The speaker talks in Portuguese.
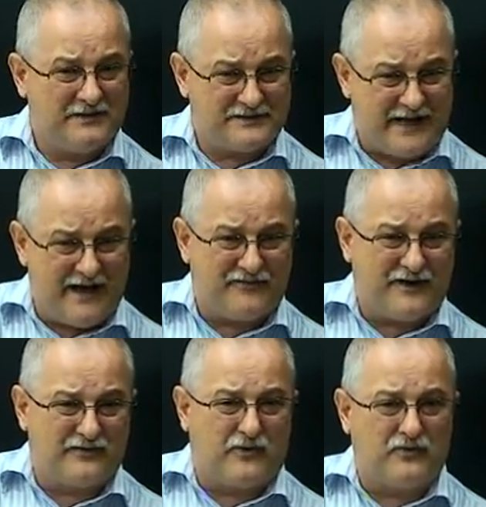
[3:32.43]
Está
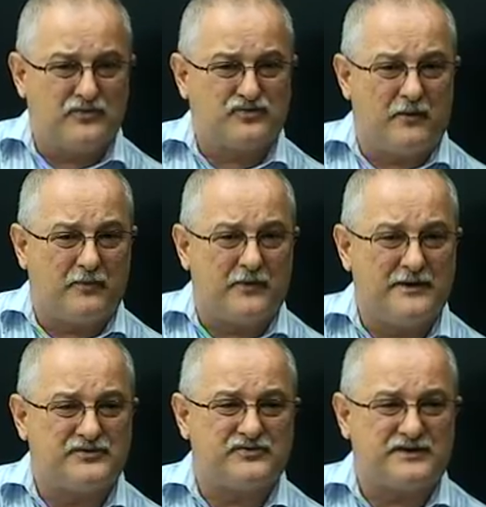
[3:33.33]
havendo alguns
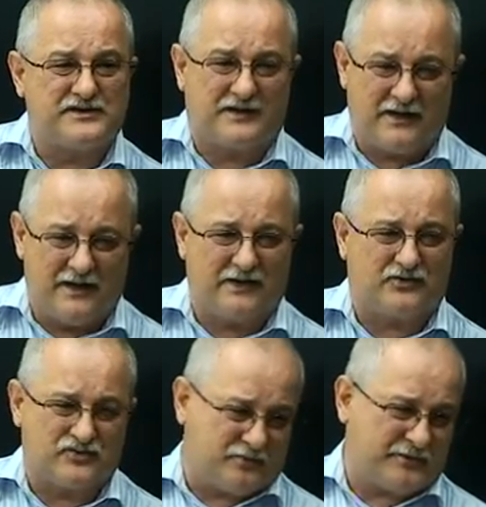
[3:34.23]
compromissos
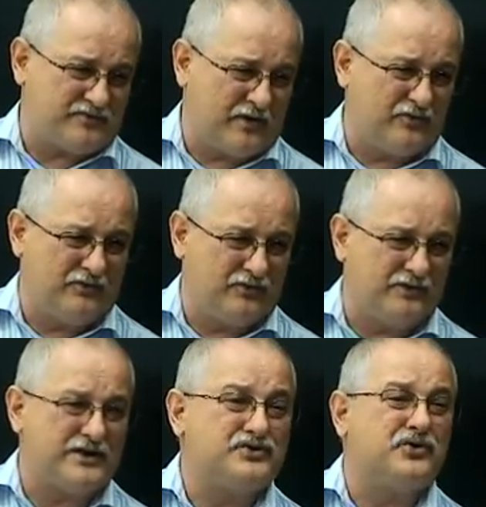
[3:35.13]
escritos, o pessoal não,
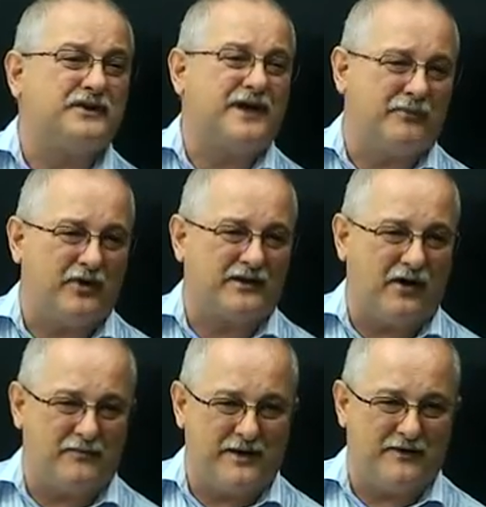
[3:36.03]
não deixou de
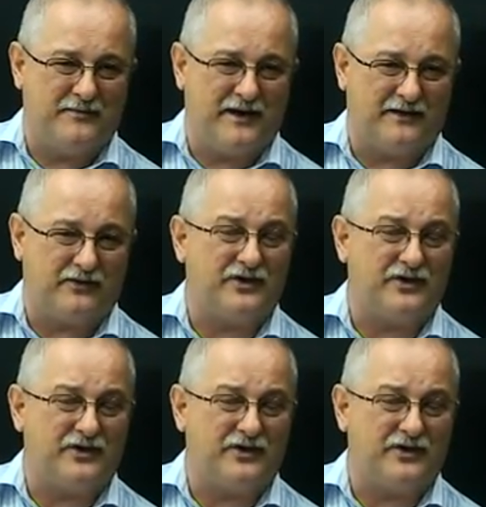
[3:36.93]
abordar o meio ambiente.